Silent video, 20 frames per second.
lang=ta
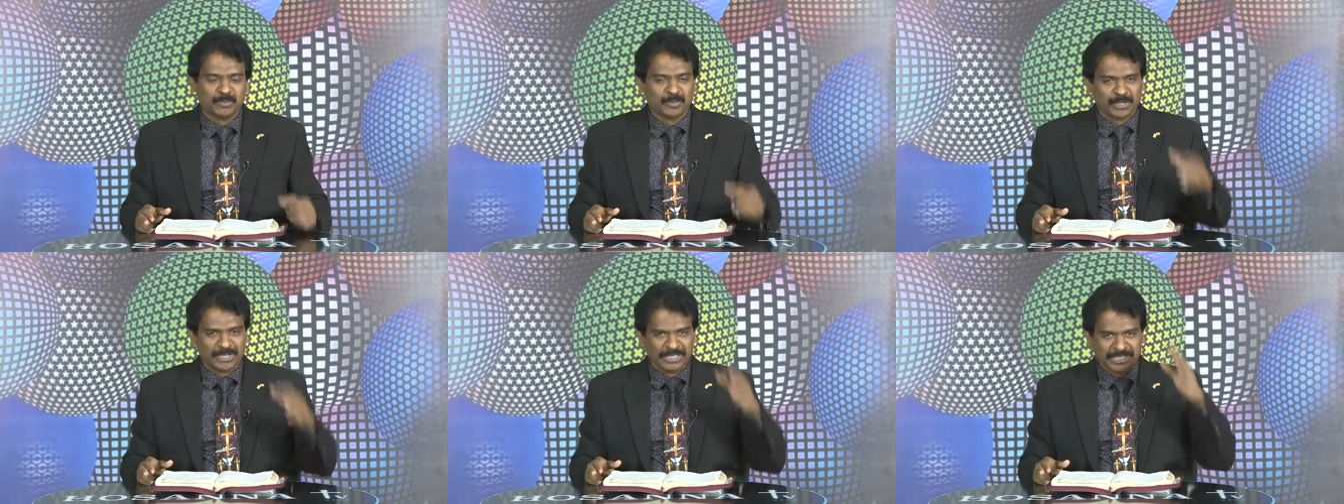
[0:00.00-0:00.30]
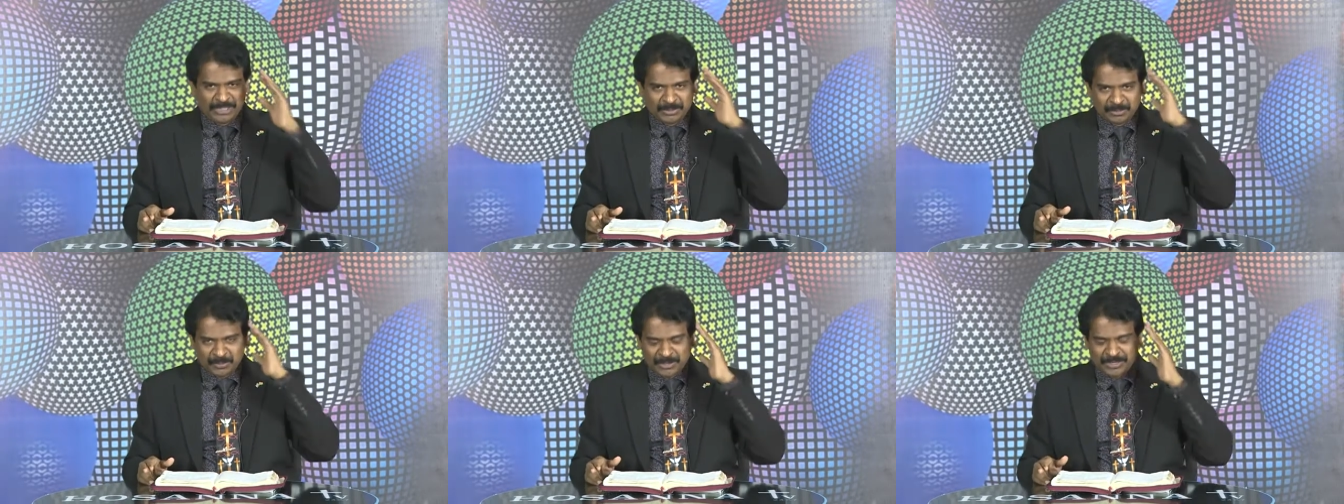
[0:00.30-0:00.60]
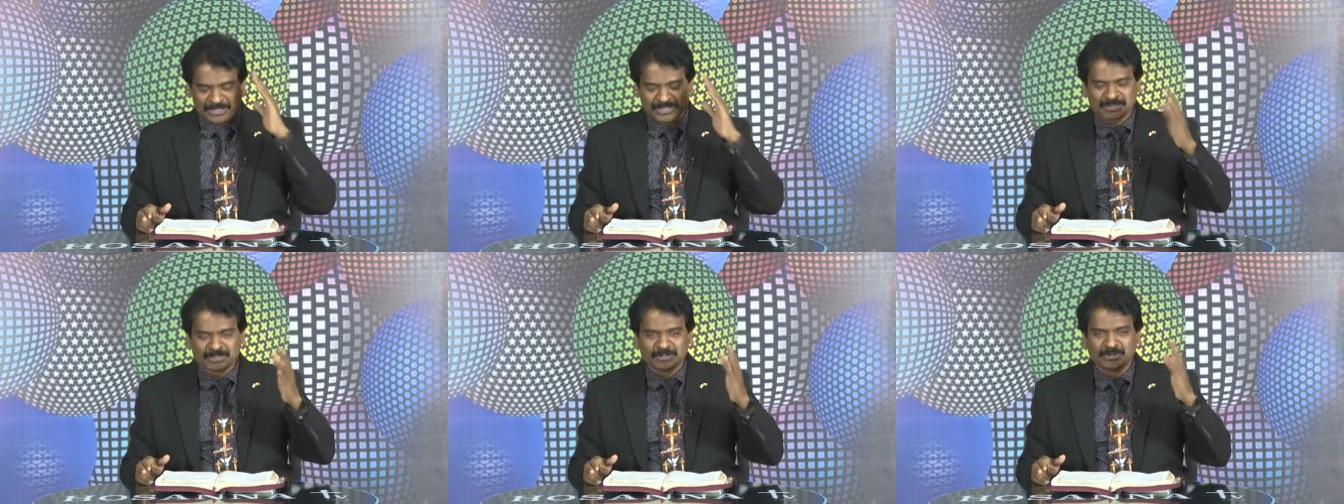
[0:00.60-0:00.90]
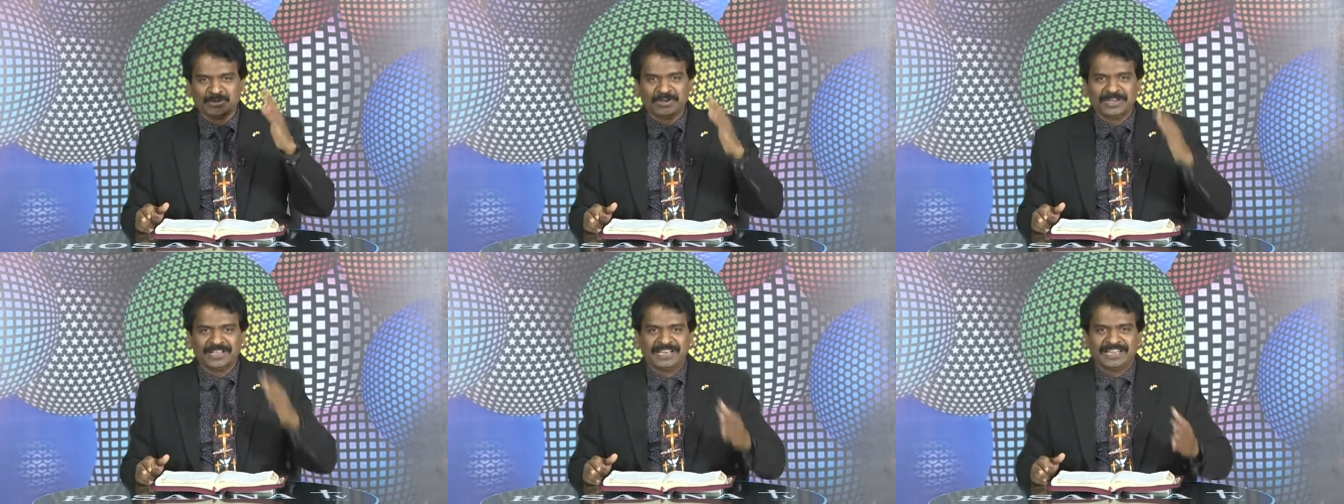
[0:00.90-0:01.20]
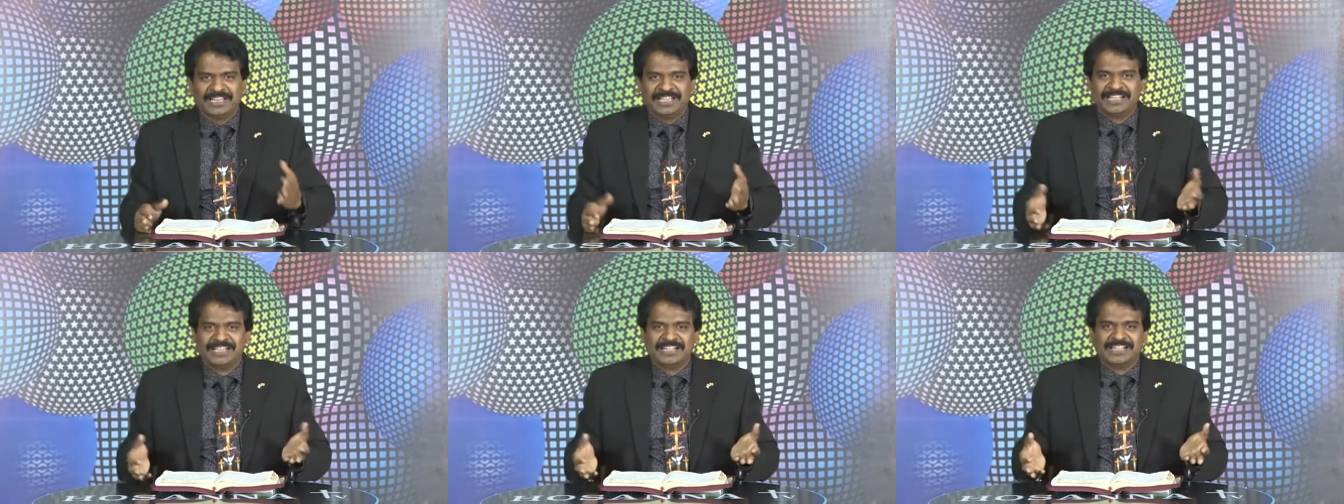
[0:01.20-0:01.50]
முடிந்து போன
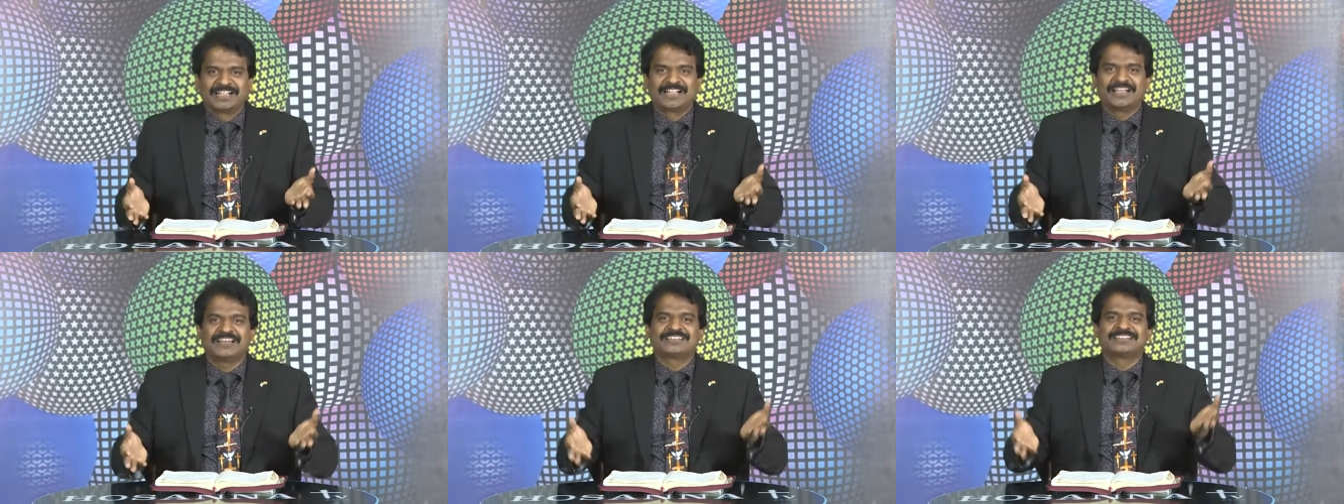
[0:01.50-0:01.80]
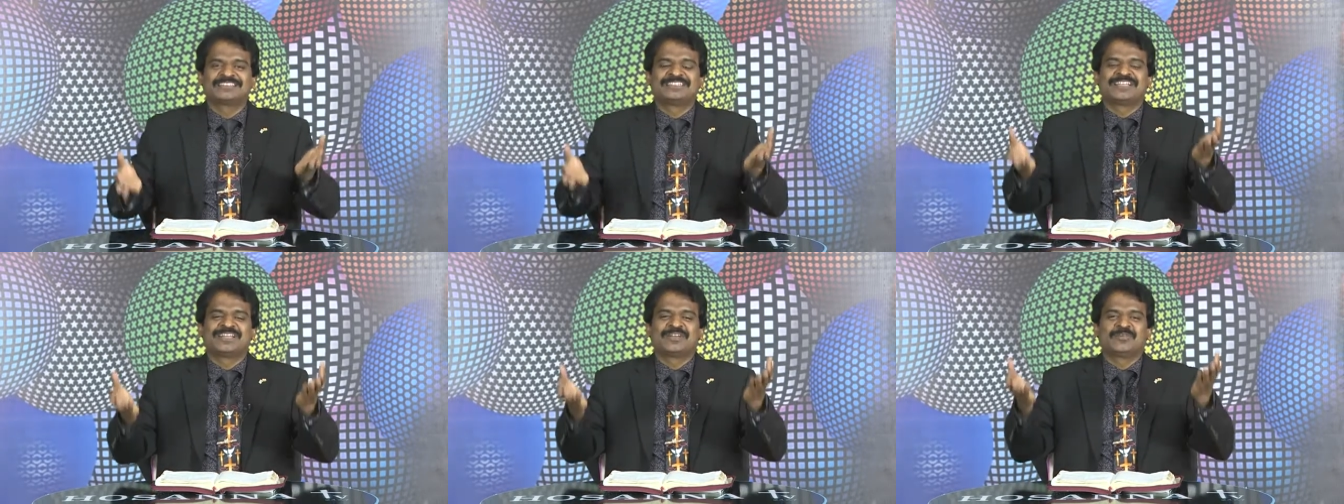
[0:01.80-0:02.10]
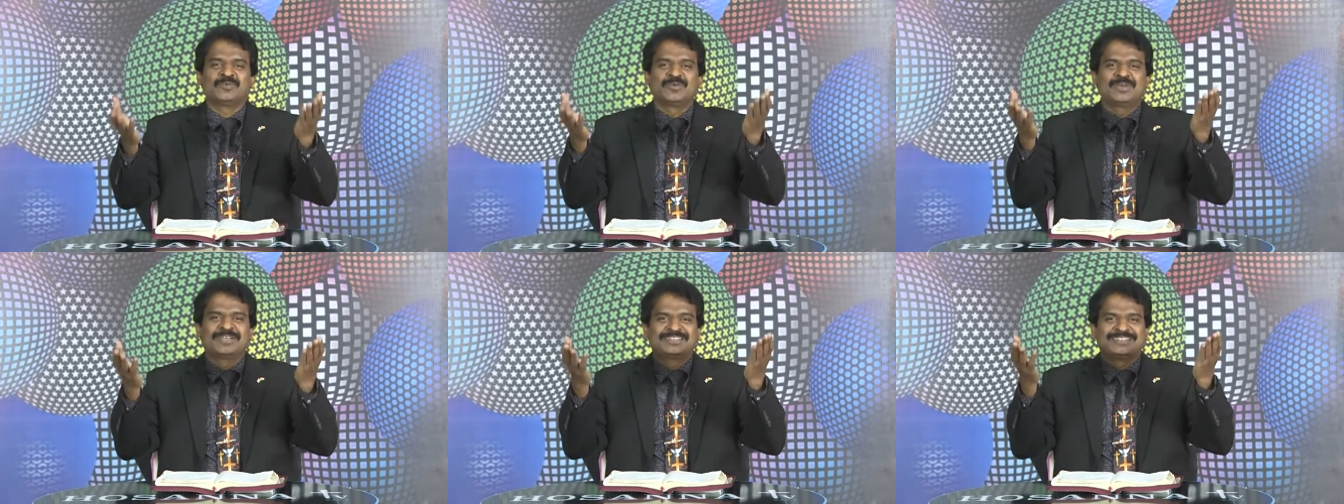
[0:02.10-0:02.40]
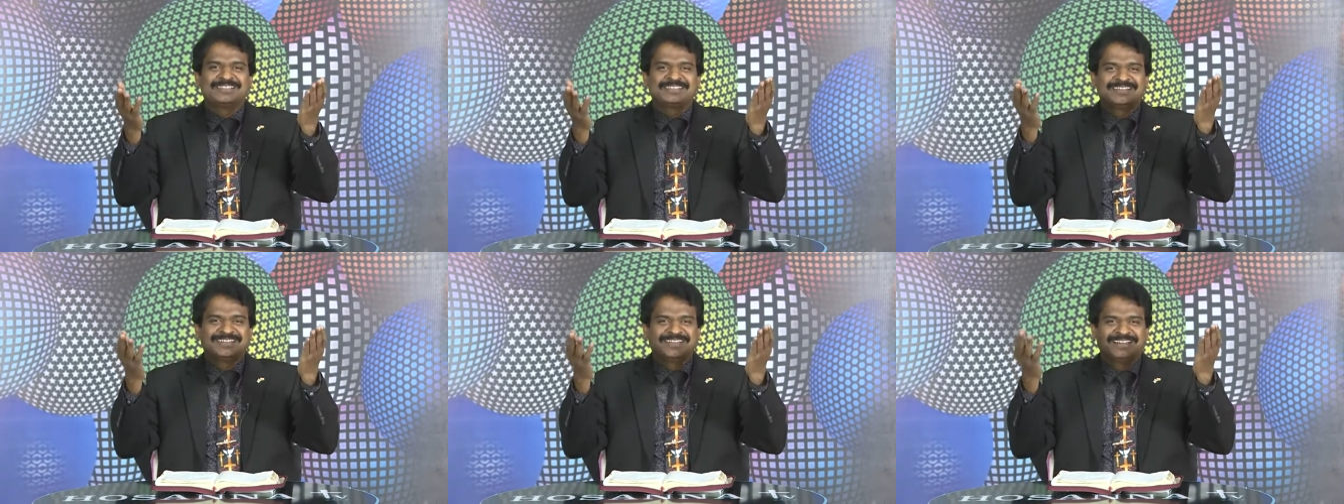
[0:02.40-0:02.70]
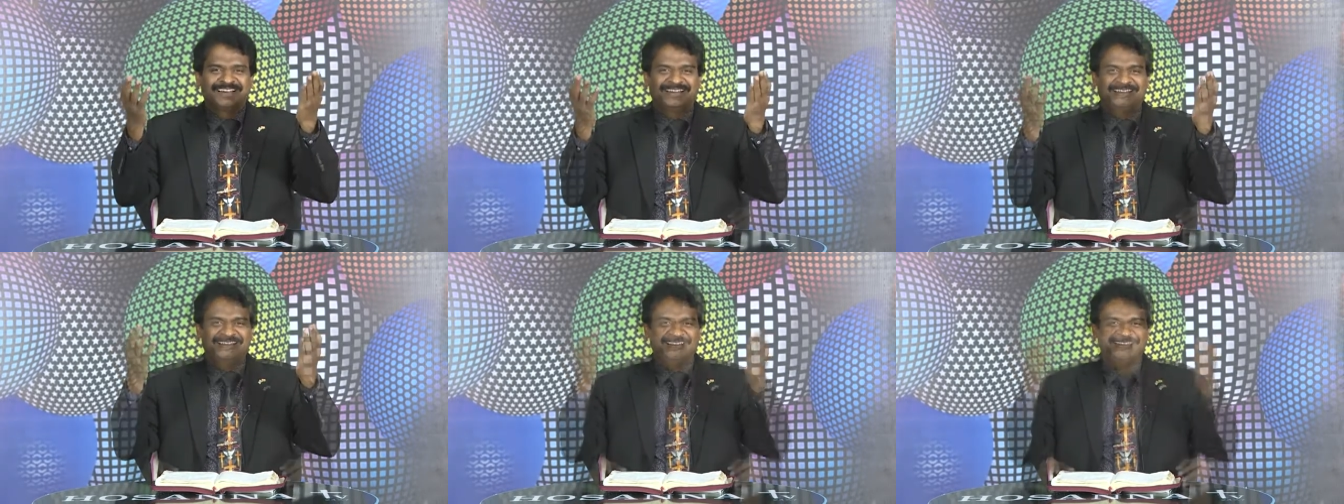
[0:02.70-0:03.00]
சூழ்நிலையில் கர்த்தரை
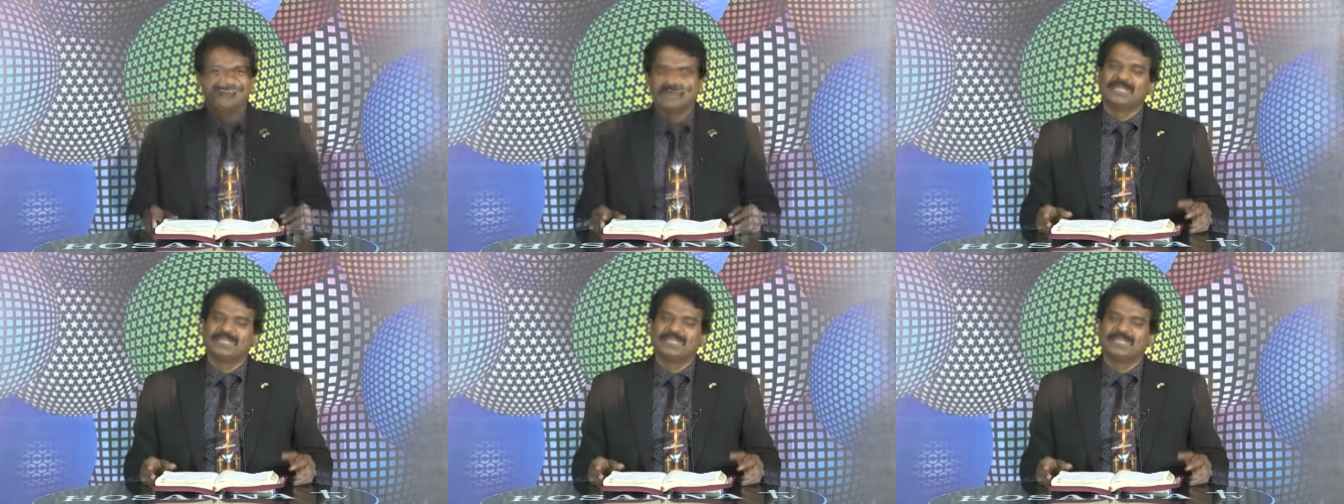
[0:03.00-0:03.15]
உயர்த்துகிறார்